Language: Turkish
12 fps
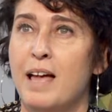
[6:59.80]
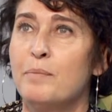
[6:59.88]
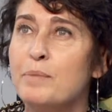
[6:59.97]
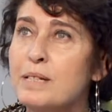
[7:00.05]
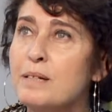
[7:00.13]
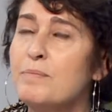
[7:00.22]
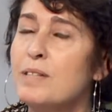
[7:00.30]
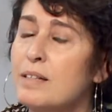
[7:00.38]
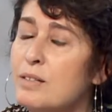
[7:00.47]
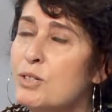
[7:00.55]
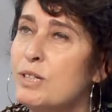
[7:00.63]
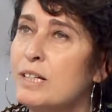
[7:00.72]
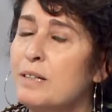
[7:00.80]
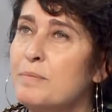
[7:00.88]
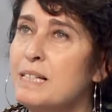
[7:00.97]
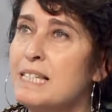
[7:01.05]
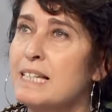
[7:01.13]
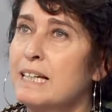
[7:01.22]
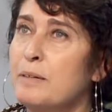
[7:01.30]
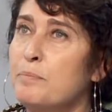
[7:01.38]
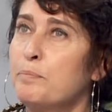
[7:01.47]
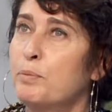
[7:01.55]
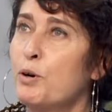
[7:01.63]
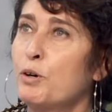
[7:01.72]
Bizim satışlarımız e,
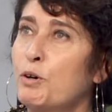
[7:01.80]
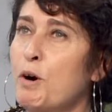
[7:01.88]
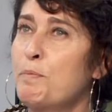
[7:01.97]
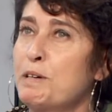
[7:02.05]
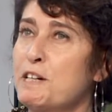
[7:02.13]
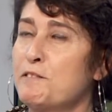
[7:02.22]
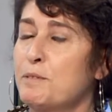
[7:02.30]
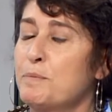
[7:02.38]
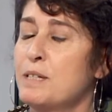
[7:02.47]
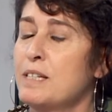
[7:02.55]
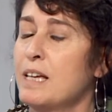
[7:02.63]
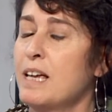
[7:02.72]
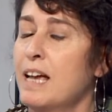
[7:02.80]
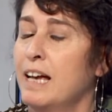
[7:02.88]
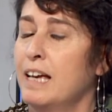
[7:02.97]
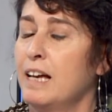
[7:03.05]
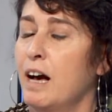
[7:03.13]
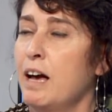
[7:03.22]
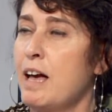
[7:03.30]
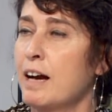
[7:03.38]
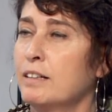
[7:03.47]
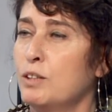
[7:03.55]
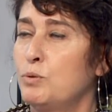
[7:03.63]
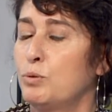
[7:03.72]
kooperatifimizi e,
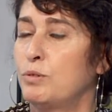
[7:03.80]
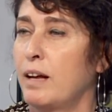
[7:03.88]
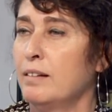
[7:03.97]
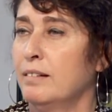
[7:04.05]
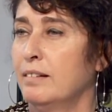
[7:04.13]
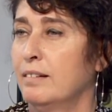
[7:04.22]
ayakta tutan